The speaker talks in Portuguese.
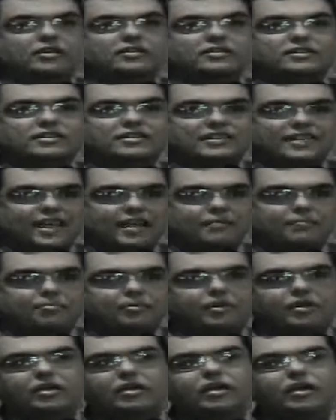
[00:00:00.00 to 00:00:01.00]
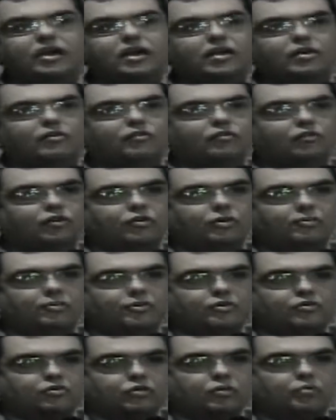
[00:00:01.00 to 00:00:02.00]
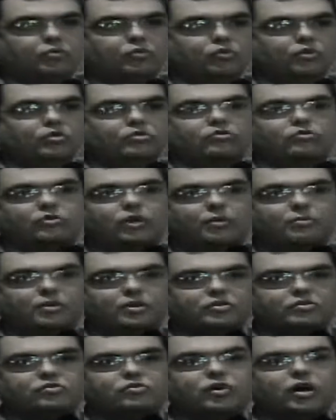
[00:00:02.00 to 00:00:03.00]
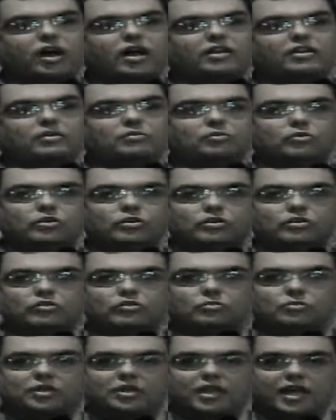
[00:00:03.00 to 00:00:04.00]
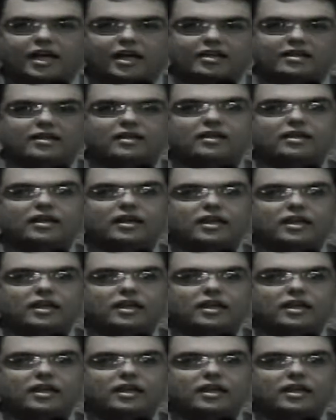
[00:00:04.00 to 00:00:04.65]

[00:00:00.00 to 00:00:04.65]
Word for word: sempre fui uma pessoa muito abençoada, muito iluminada,